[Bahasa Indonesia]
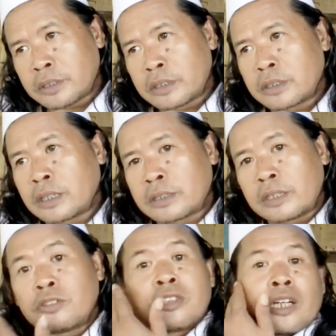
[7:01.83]
cita-cita
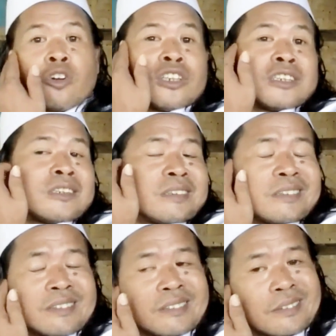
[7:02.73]
saya itu teroris.
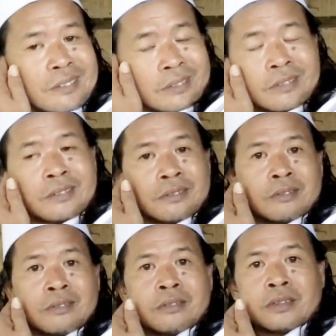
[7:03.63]

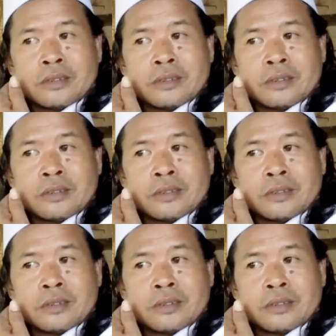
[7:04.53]
Sempat ya?